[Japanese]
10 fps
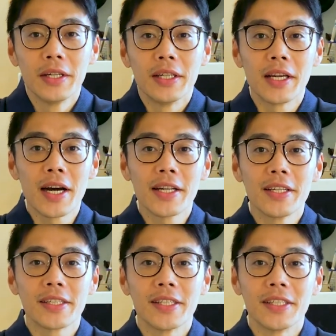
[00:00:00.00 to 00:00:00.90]
いかがで
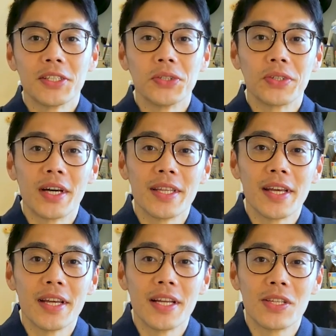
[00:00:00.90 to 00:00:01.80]
したでしょうか
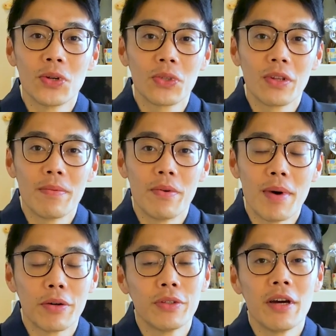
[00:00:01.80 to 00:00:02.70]
ねちょっとでも
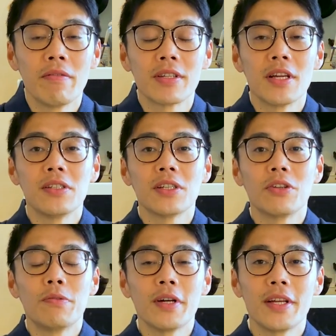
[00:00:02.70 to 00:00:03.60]
まあ普段は煎茶
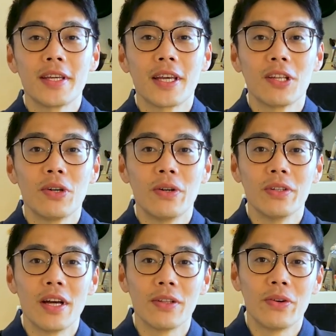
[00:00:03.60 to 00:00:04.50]
飲まないけ
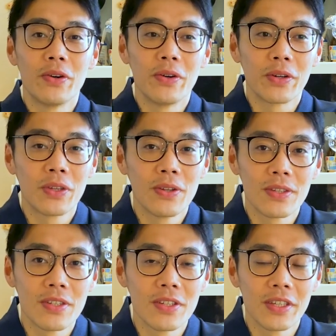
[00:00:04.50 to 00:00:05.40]
どあの急
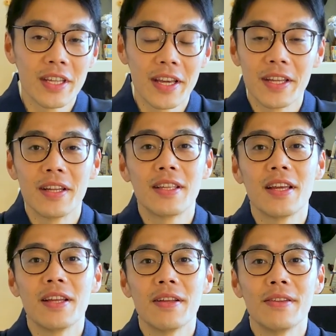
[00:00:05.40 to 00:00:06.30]
須で入れ
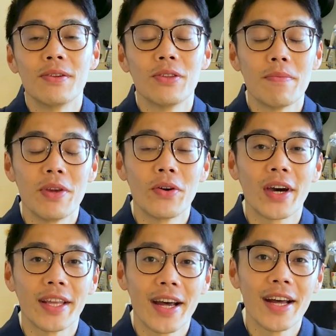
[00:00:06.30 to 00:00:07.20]
て飲んでみよう
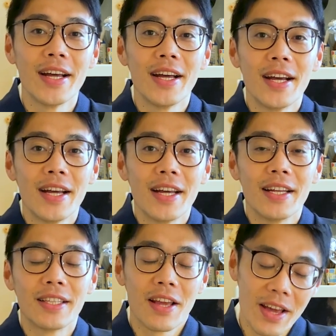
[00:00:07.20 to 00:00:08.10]
かなっ
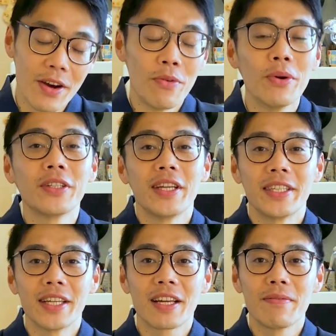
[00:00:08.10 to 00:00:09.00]
て思ってい
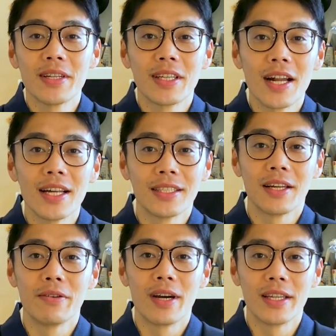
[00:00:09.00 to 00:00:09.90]
ただけましたら
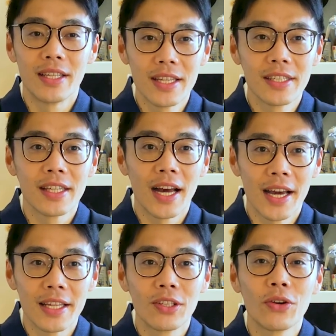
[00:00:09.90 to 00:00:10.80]
幸いです。は
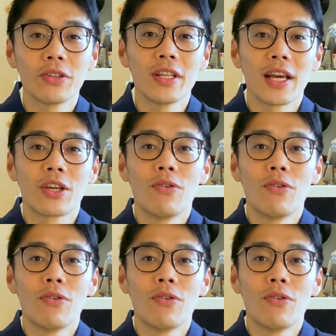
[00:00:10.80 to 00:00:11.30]
い。ということで今日